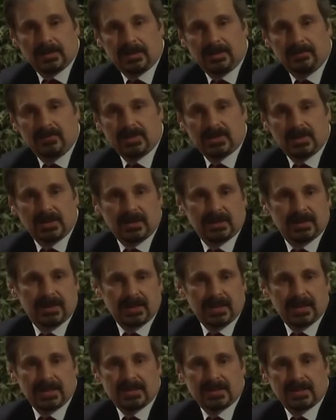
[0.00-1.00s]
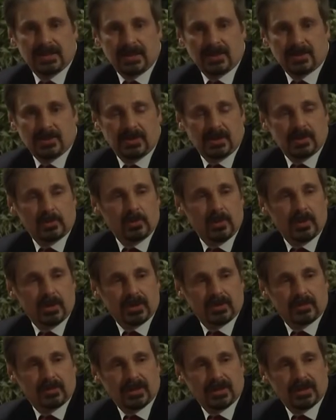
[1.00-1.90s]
Invece l'interesse nasce dal cuore,